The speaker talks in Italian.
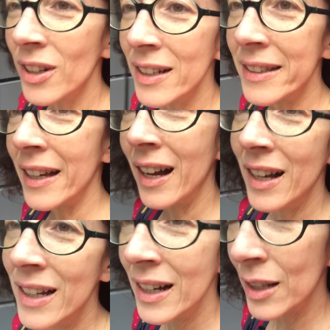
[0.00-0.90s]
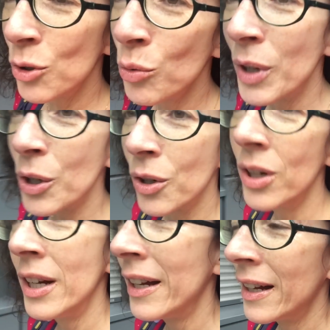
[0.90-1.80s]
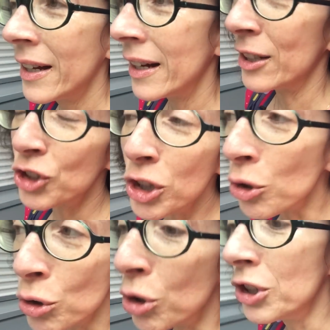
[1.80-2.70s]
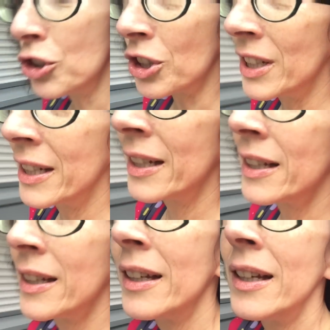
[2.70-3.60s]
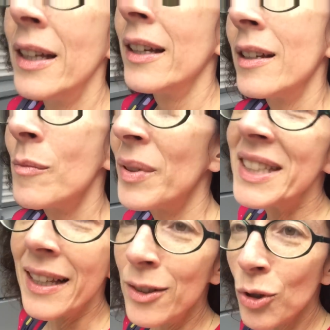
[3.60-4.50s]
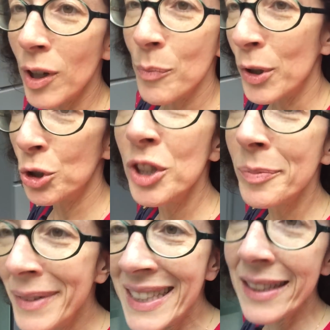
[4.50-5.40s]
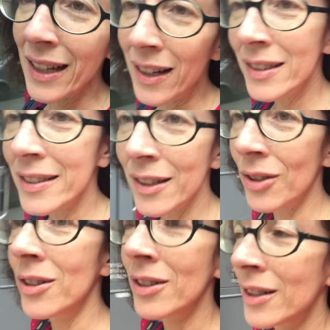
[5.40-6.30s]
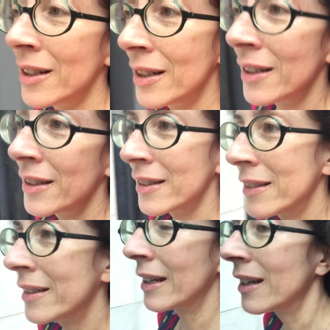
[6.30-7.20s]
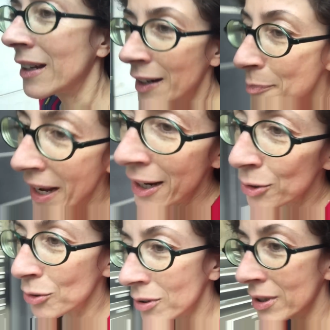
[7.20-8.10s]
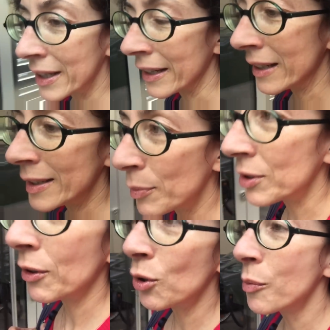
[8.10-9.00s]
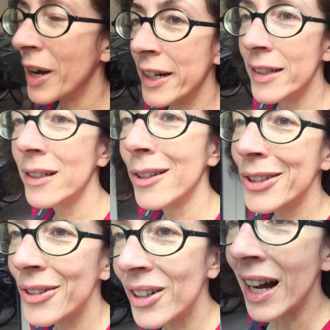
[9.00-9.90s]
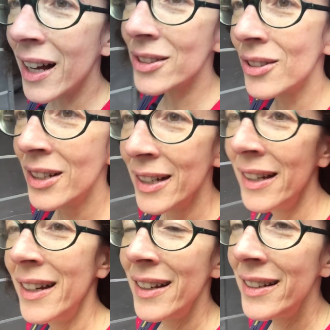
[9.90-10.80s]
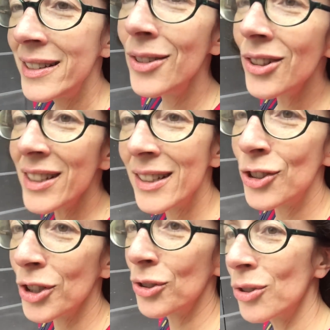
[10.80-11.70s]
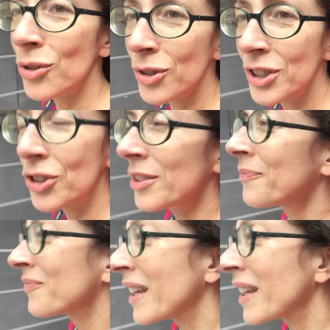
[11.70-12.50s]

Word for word: in realtà al numero al 112 pensando che poi ci smistassero nel reparto che si poteva occupare del nostro caso. Il signore del 112